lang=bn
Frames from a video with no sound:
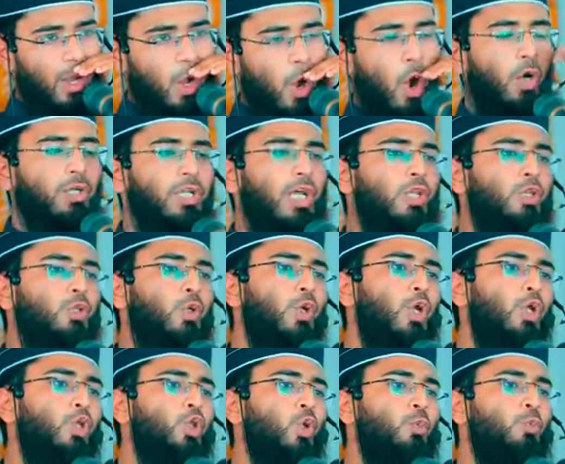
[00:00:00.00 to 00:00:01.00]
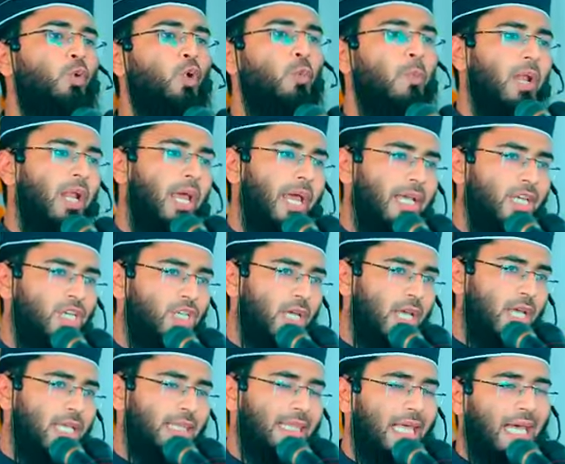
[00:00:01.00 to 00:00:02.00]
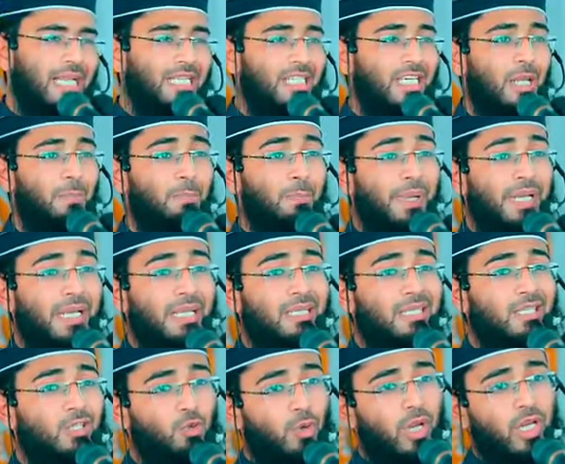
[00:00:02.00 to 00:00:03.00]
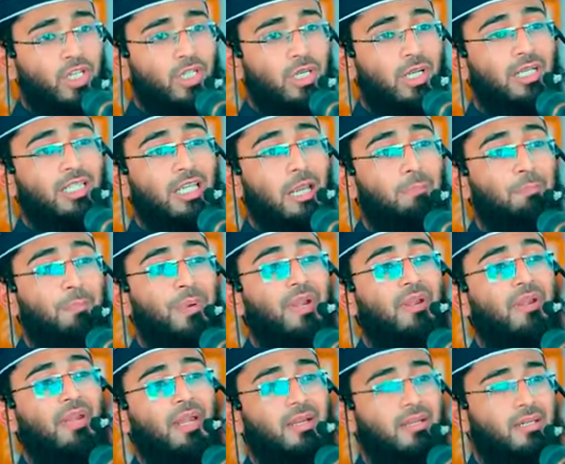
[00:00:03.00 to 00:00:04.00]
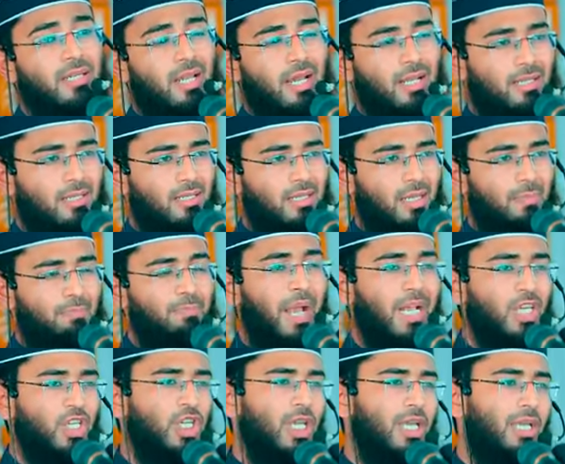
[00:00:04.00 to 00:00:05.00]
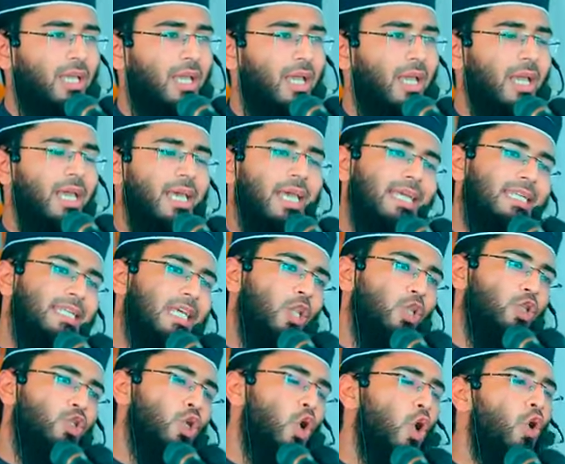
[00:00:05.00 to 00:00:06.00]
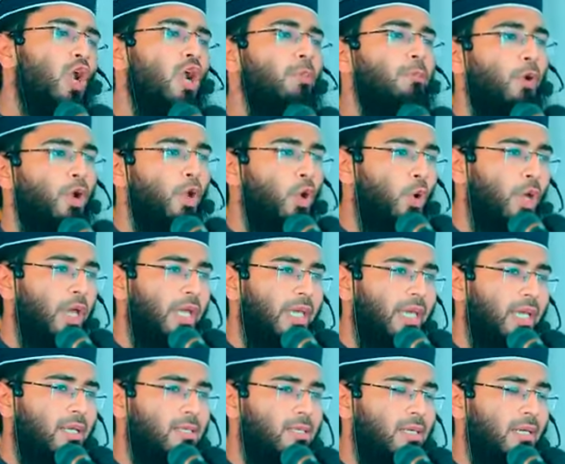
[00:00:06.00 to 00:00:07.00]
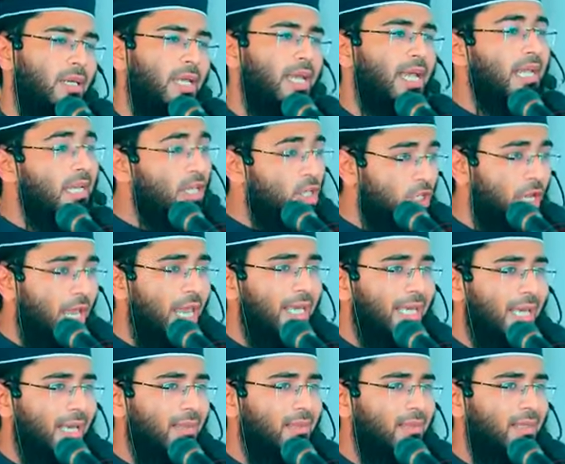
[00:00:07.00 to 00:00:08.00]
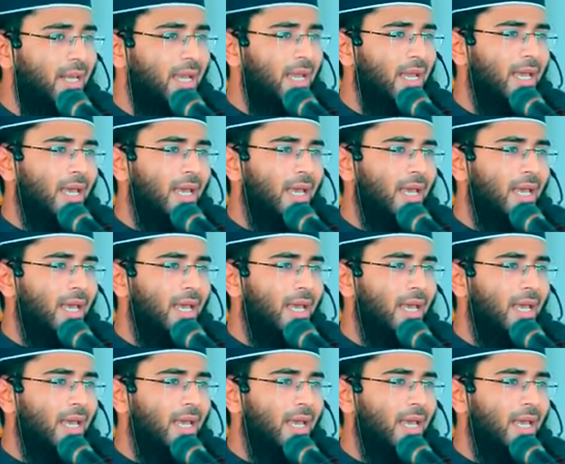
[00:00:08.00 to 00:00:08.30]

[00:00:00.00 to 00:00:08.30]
হঠাৎ করে দুপুরবেলা এসেই তার যে মিনিস্ট্রেশনাল যে পিরিয়ডটা আছে মাসিক এটা জোহরের পরে হয়ে গিয়েছে সেই ক্ষেত্রে